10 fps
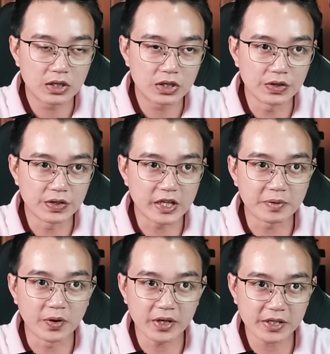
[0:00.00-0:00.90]
Chưa kịp
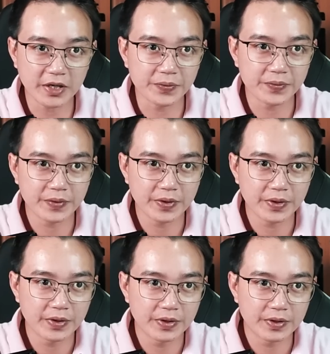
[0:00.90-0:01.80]
hỏi hết câu,
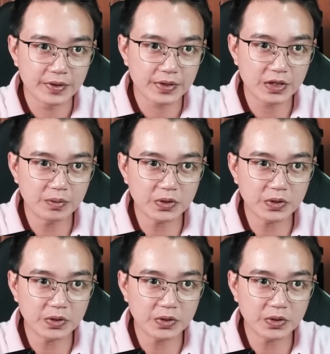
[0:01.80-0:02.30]
chúng